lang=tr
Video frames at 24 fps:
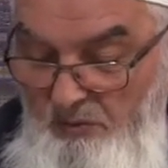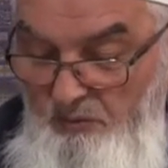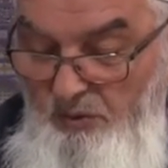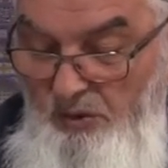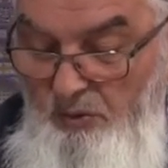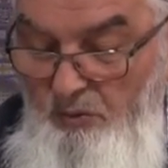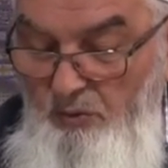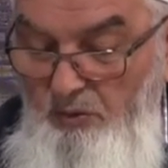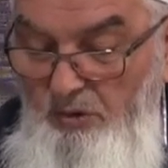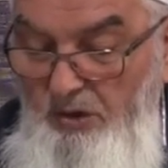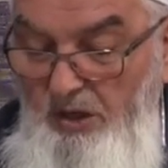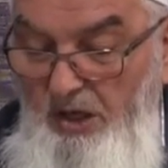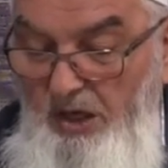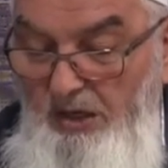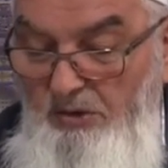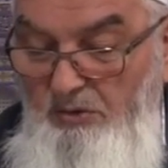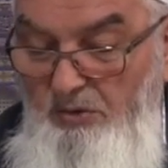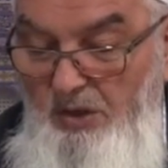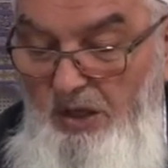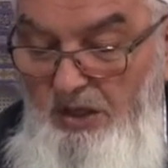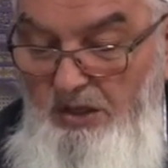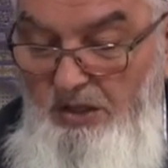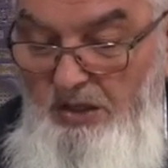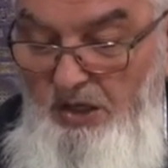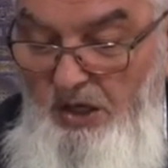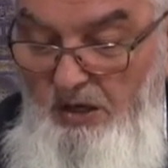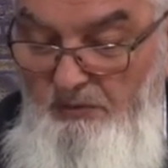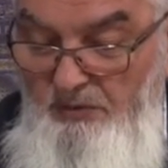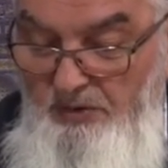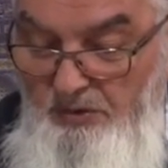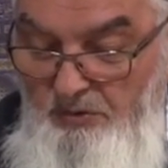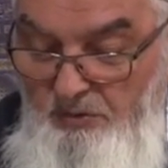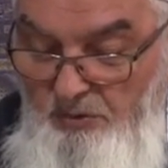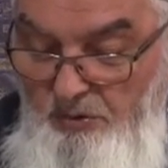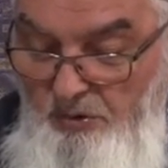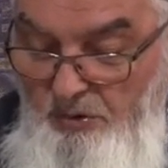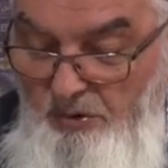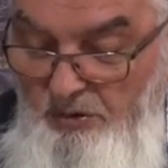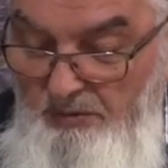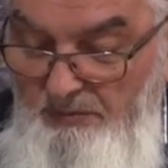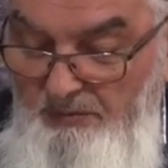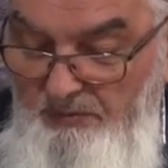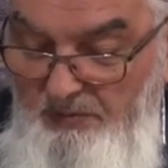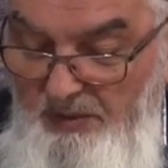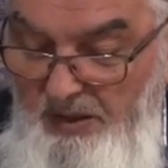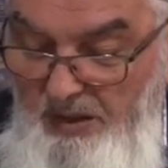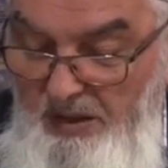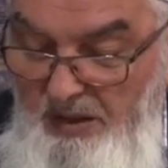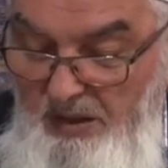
Ve kul ya eyyuhel kafirun.